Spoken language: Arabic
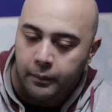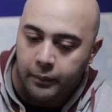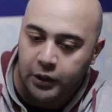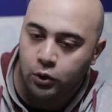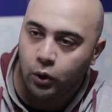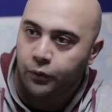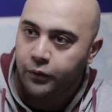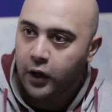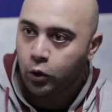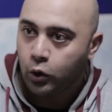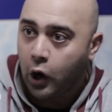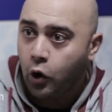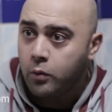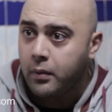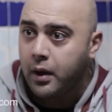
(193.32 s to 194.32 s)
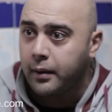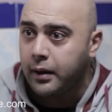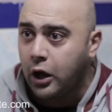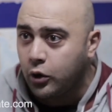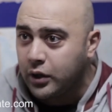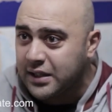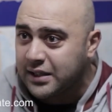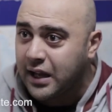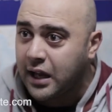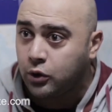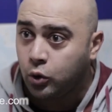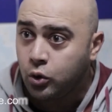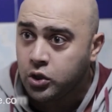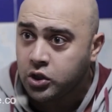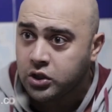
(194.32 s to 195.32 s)
مديله في رجله اول ما لقوا الناس جايه
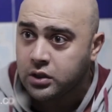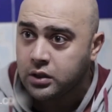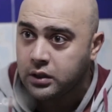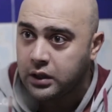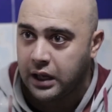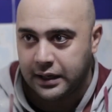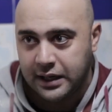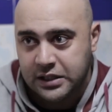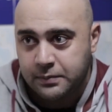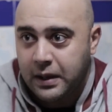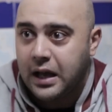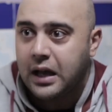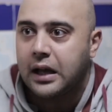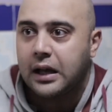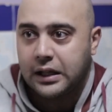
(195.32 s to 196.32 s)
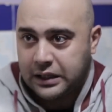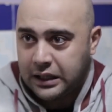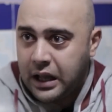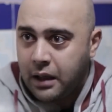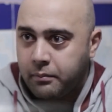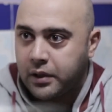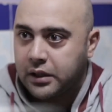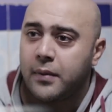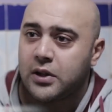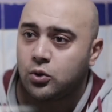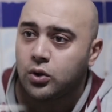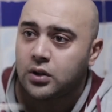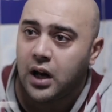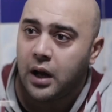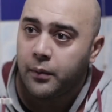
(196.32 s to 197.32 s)
تحوش لا الناس بقى اتلمت
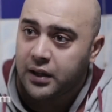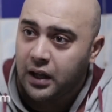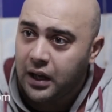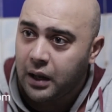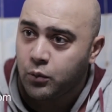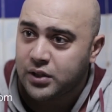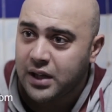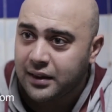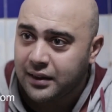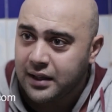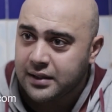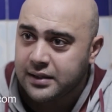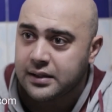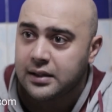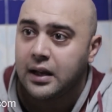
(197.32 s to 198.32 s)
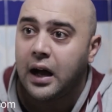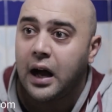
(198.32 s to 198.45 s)
مسعود راح مطلع مسدس